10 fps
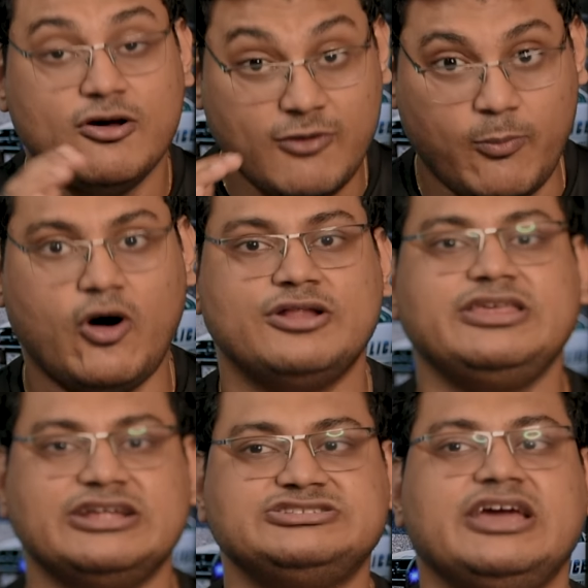वो बहुत
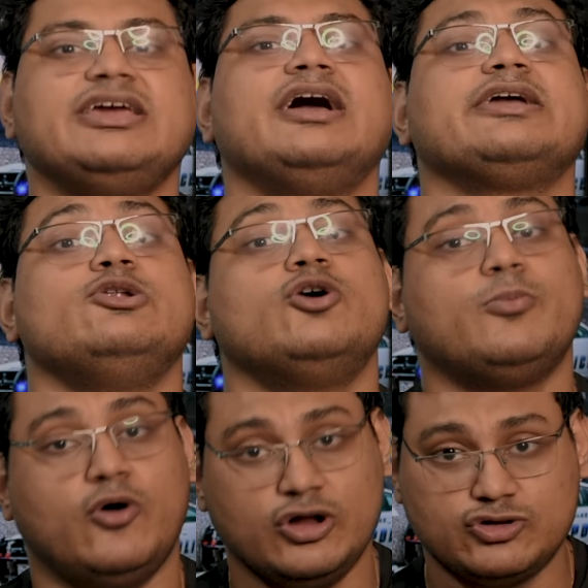ही अच्छा है यहाँ के
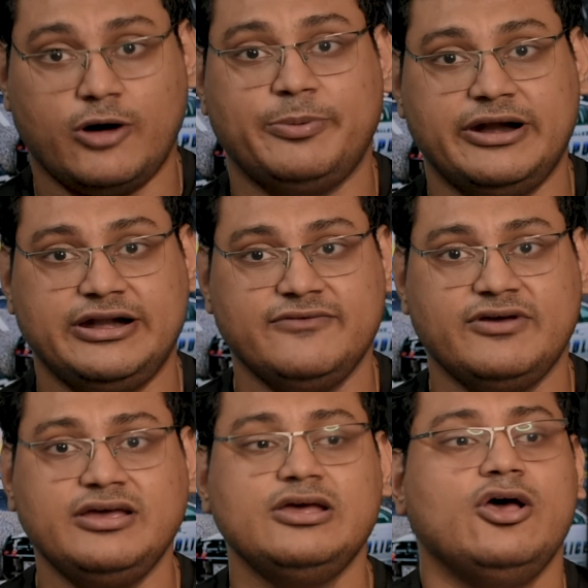लोग बहुत कॉपरेटिव
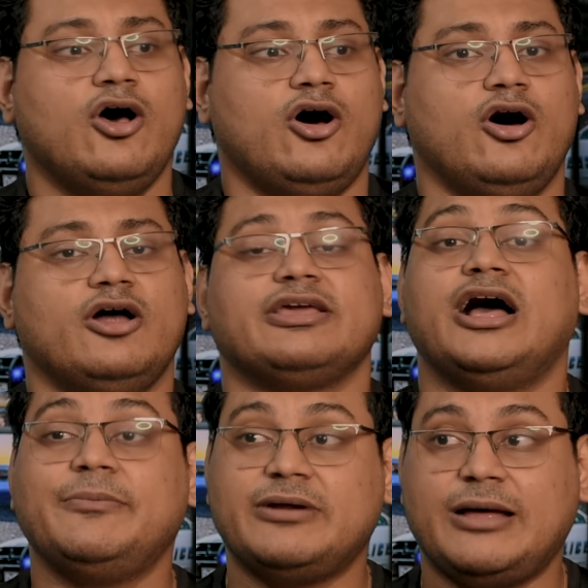है और
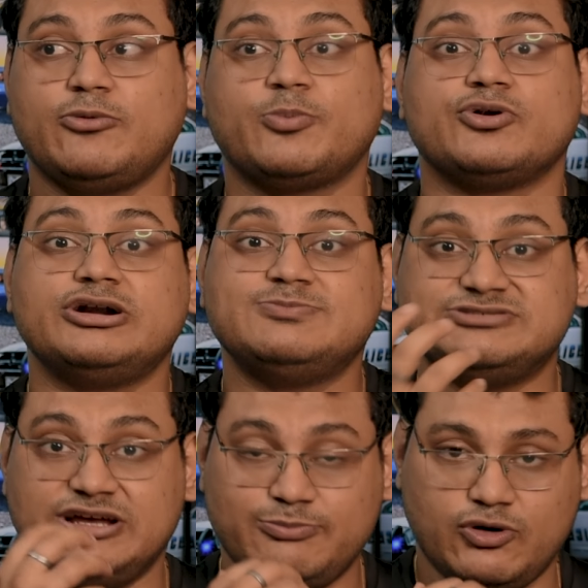यहाँ पर आपको
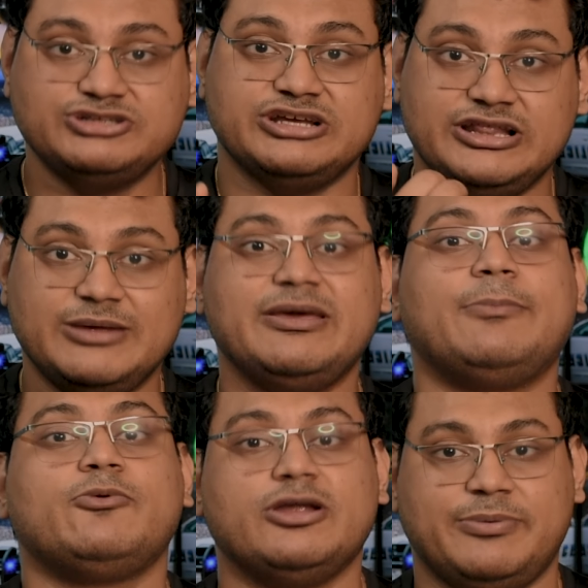प्रोडक्ट बहुत जल्दी भी
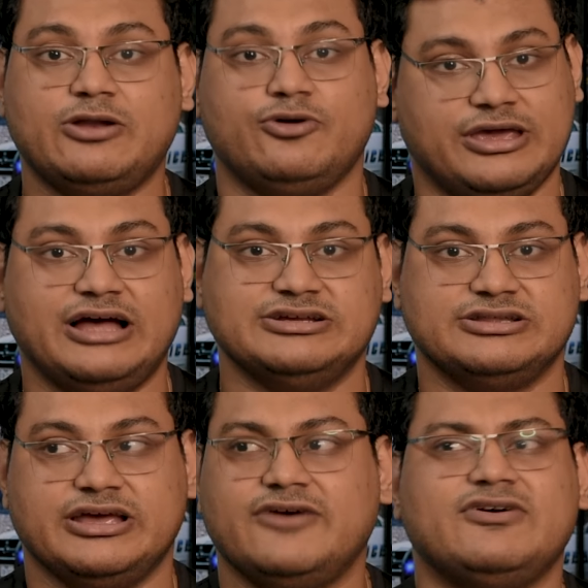आपको रिपेयर होकर आ
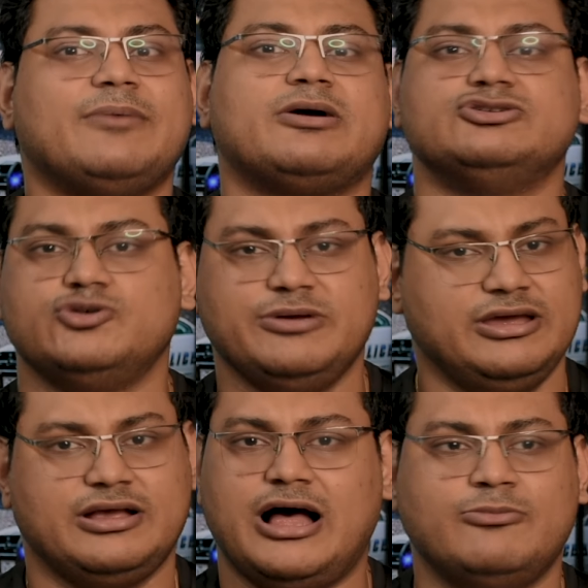जाता है या फिर आपका जो
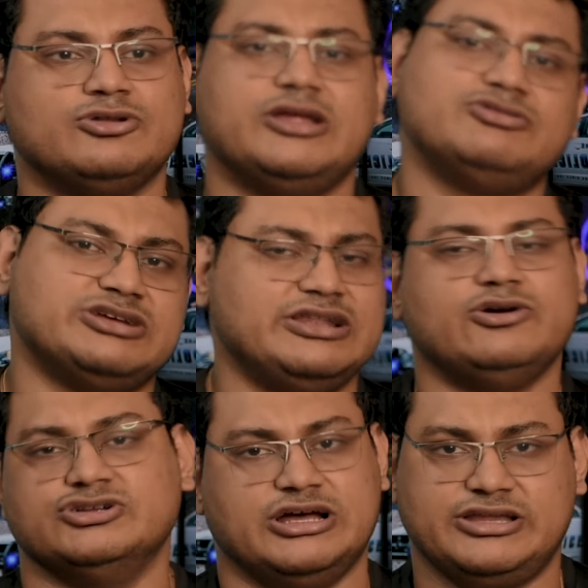भी काम होता है वो जल्दी
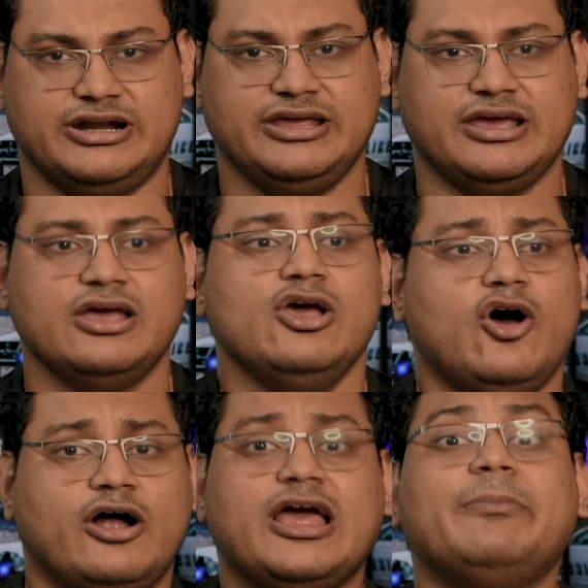हो जाता है ठीक है
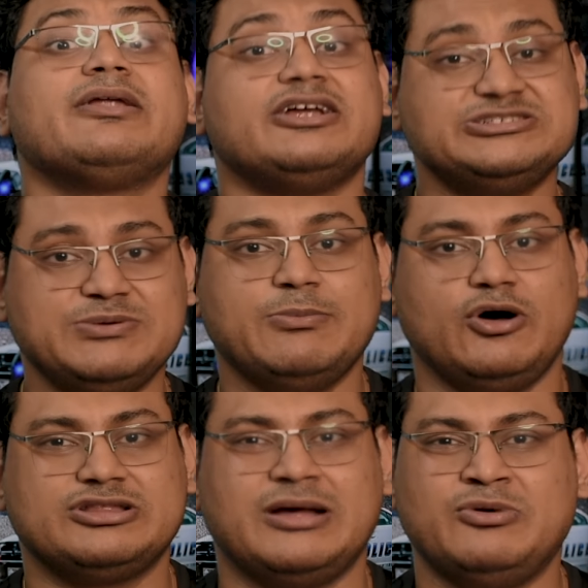और यहाँ पर रश भी
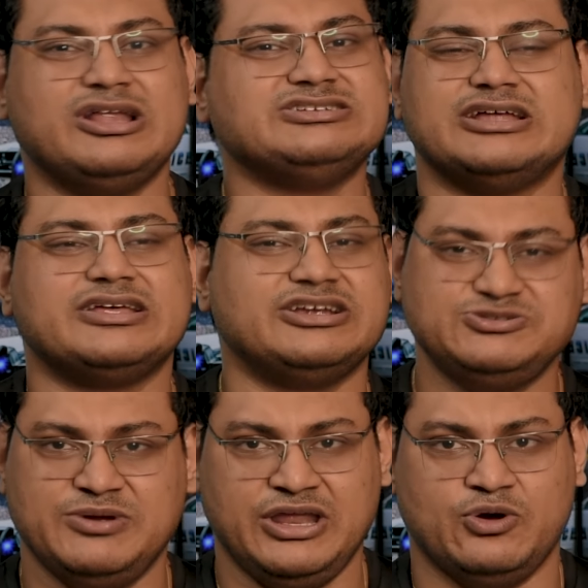बहुत कम होता है ज़्यादा रश
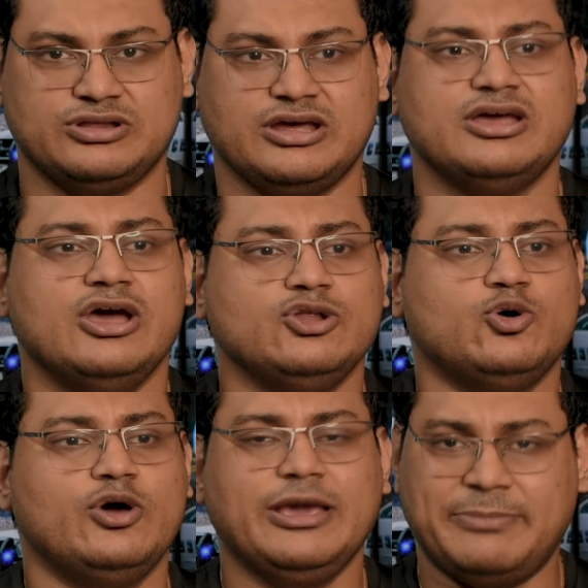भी नहीं होता है
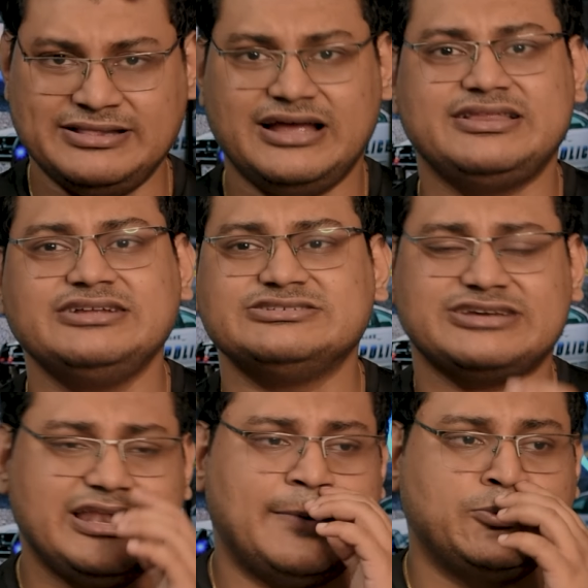तो एक बंदा था
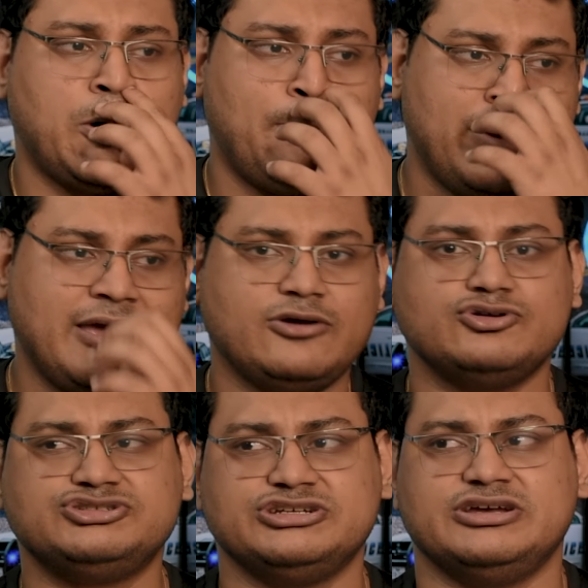जिसका लैपटॉप में
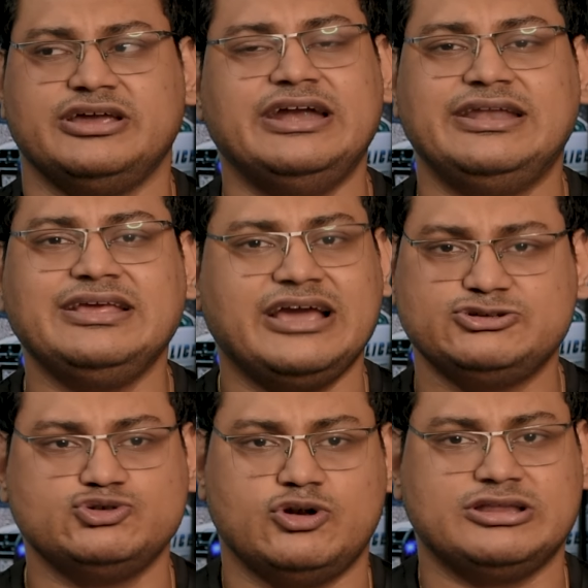कुछ हीटिंग का
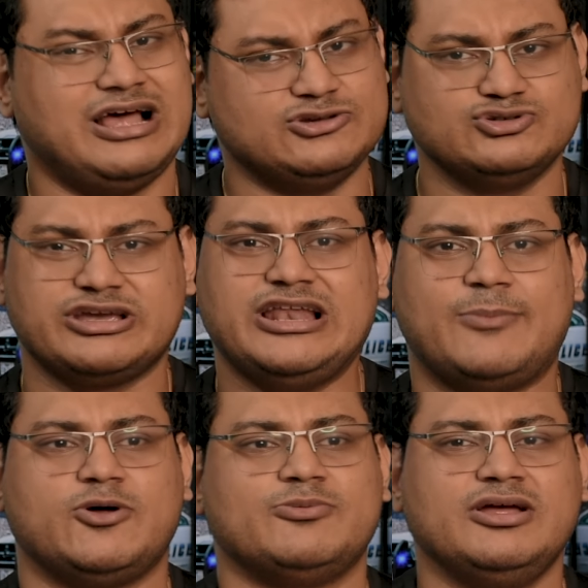इशूज़ हो रहा था आसूस का ही
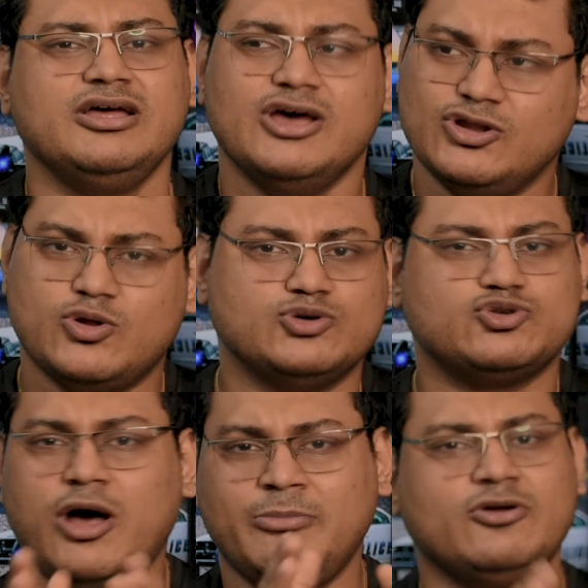लैपटॉप था तो
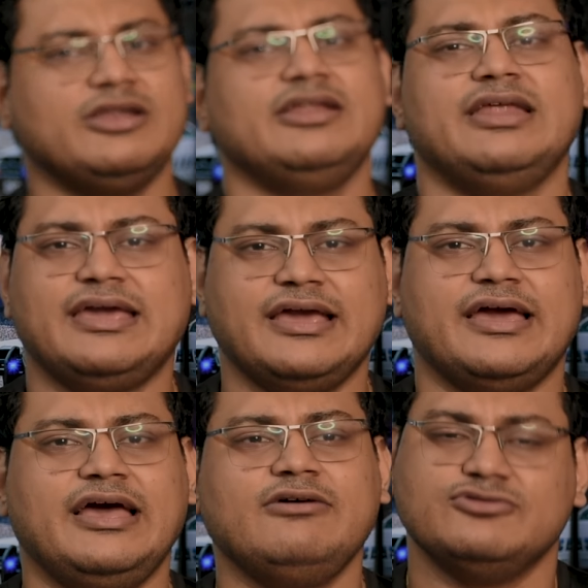उसको हम लोग लेने लेके
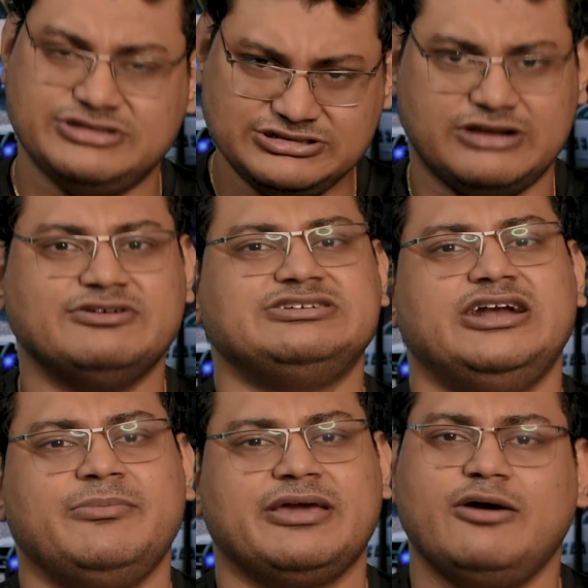गया इसी सर्विस
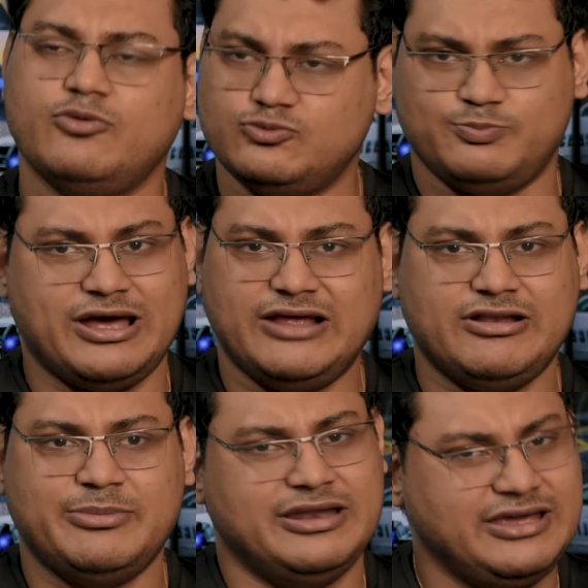सेंटर में गया वो पहला
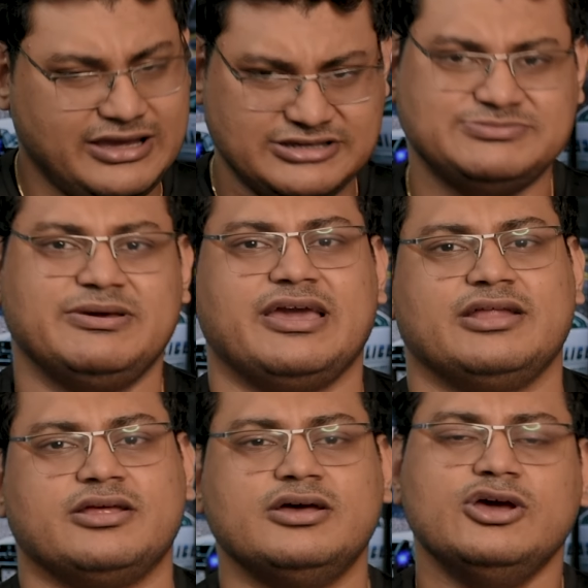वाला मैं नहीं किया इसमें गया
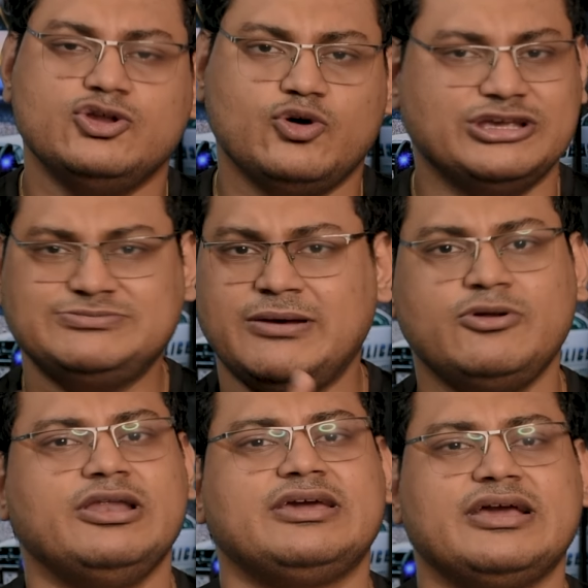था तो इसमें हम
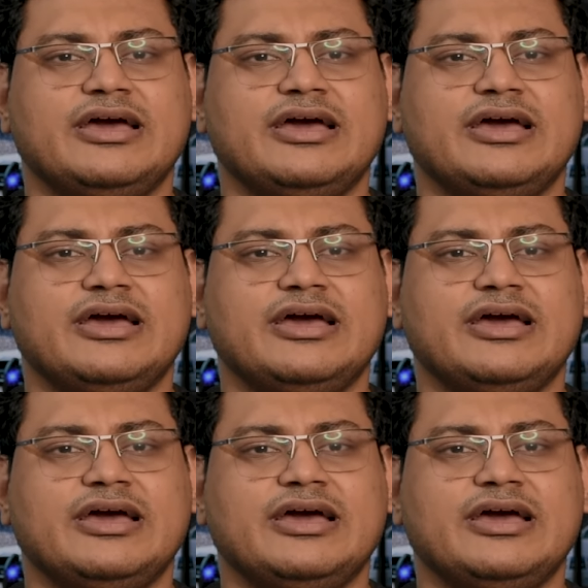लोग लेके